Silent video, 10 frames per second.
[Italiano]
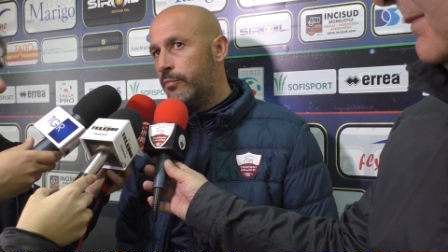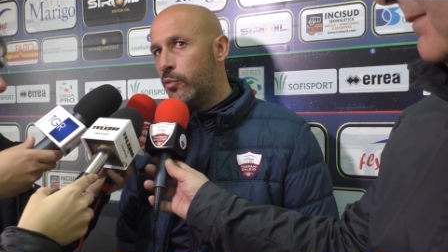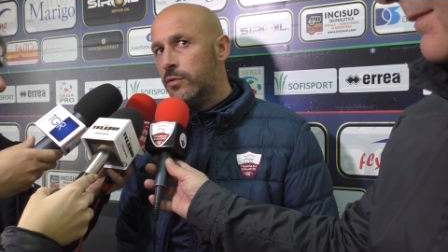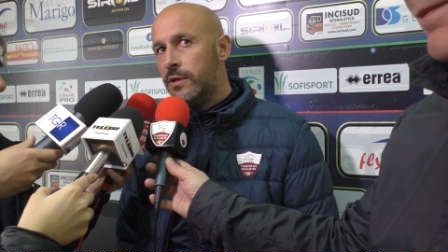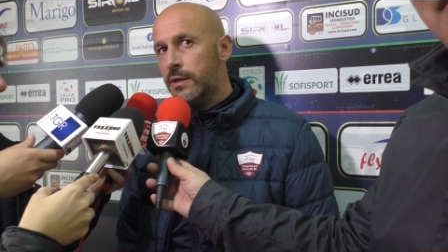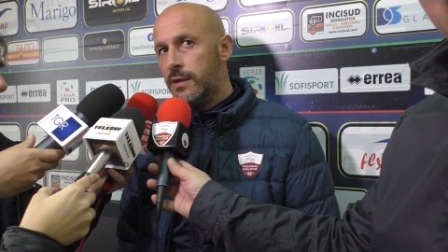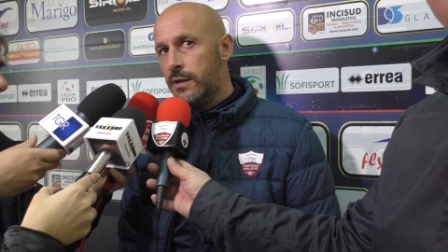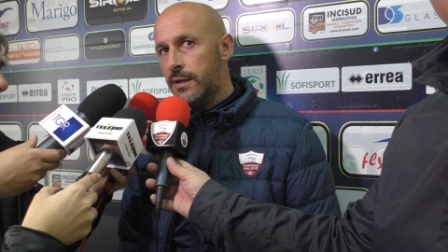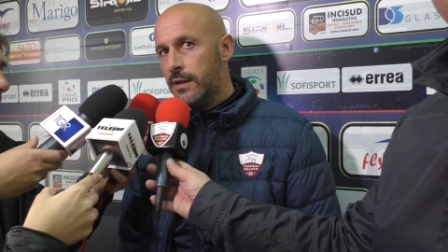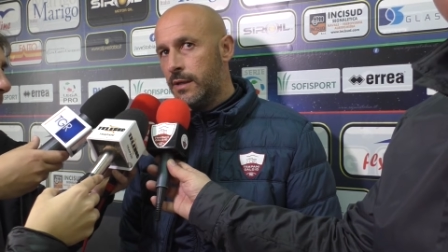
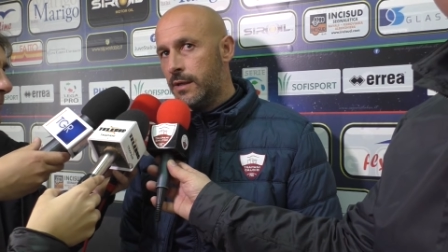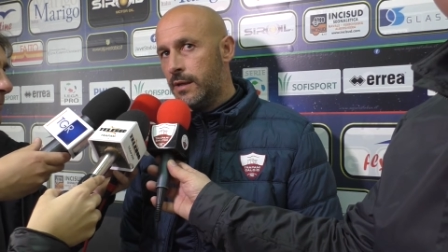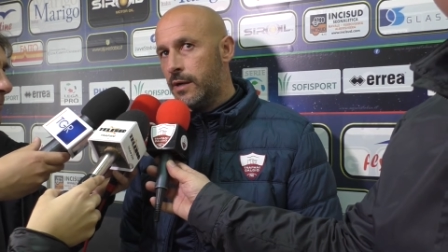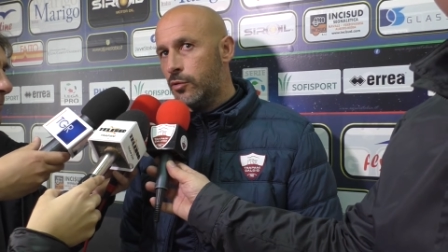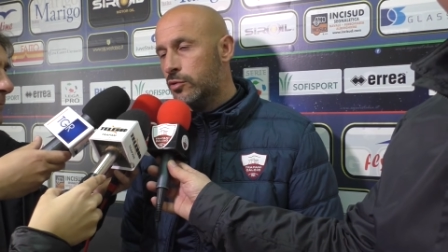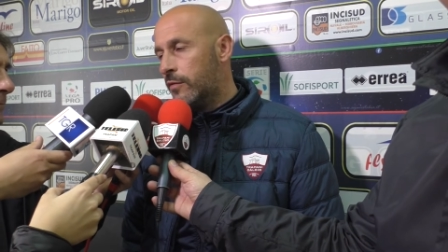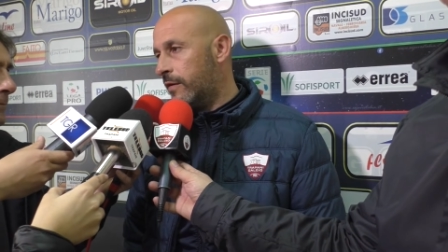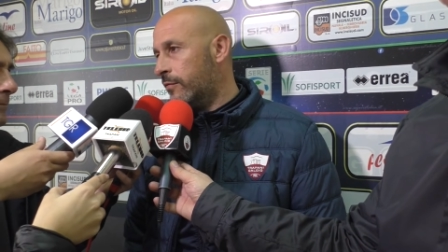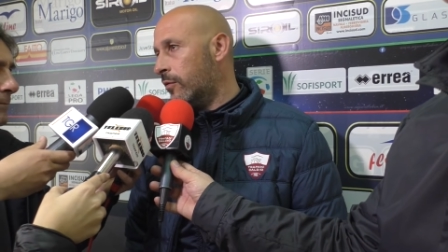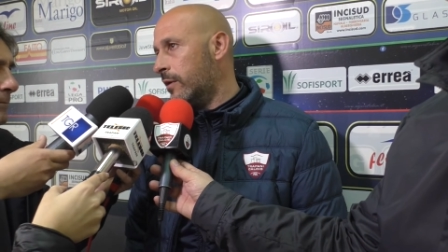punti a nostro
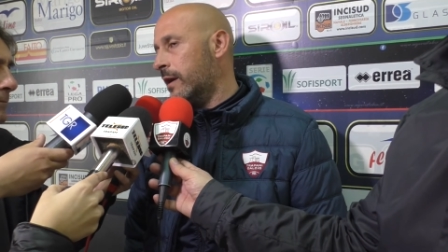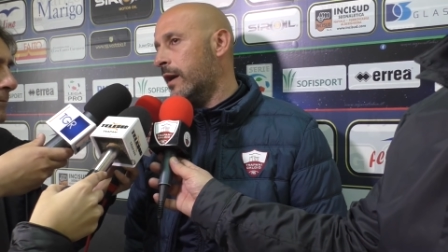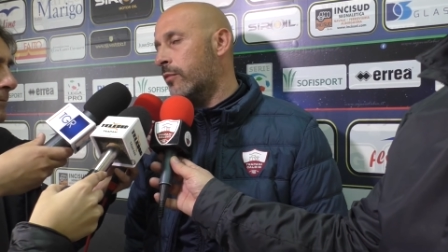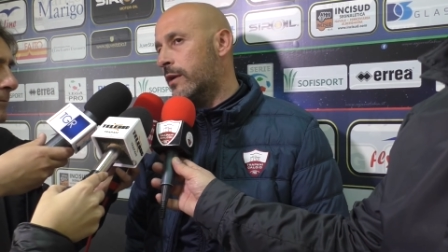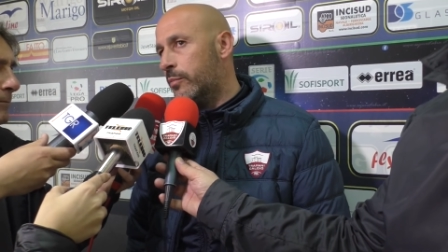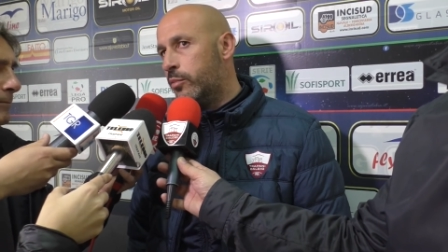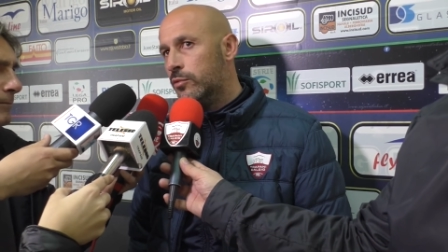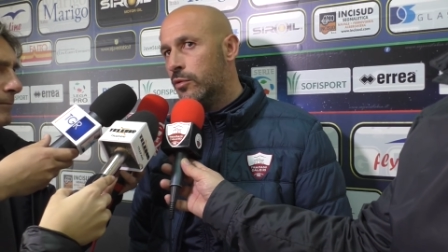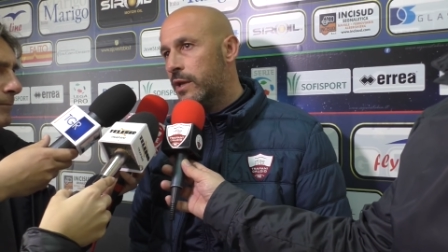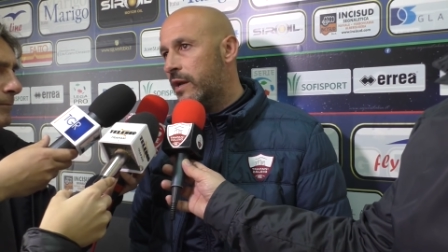favore, a qualche
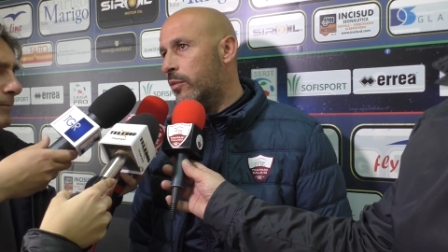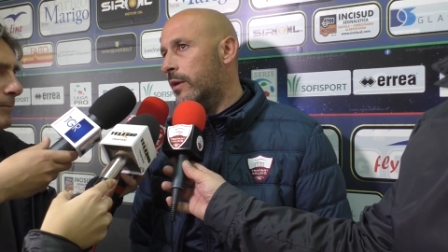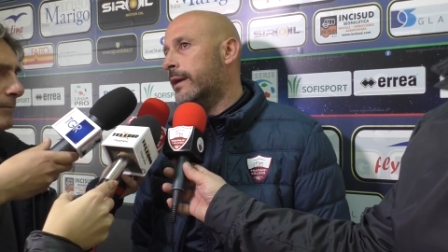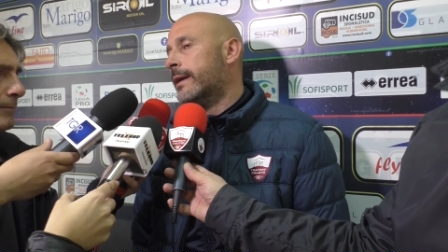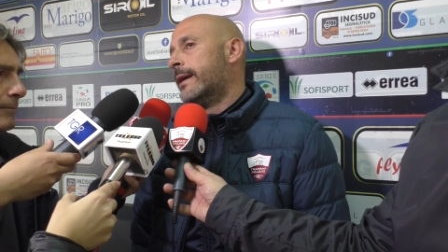punto debole